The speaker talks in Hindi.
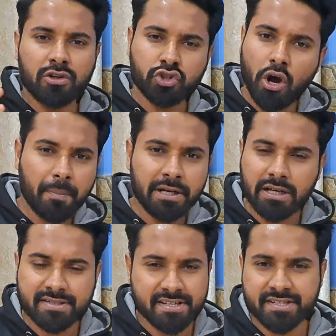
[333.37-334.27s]
जॉब
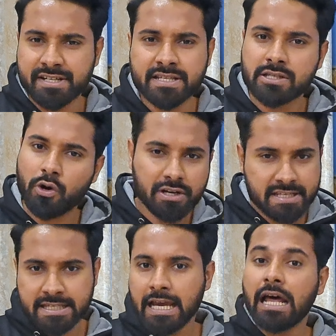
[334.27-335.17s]
असिस्टेंस और
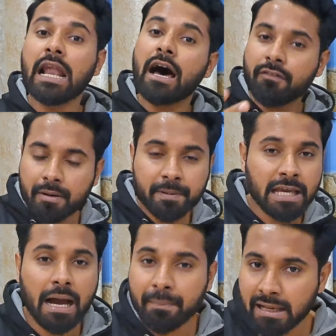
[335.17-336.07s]
इसके अलावा
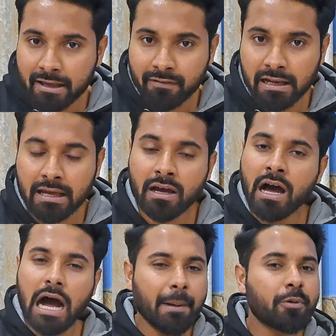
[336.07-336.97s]
क्या मिलने वाला है
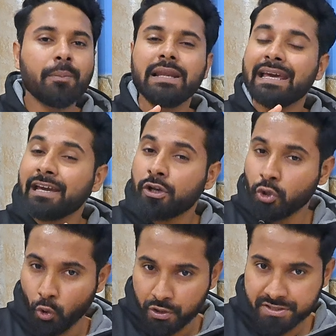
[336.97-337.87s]
आपको मिलेंगे
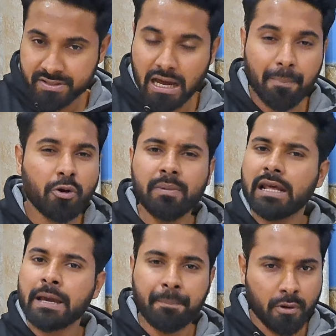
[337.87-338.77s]
नोट्स आपको
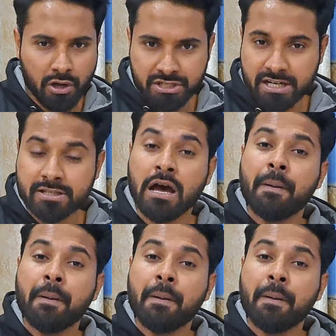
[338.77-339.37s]
मिलेंगे प्रोजेक्ट्स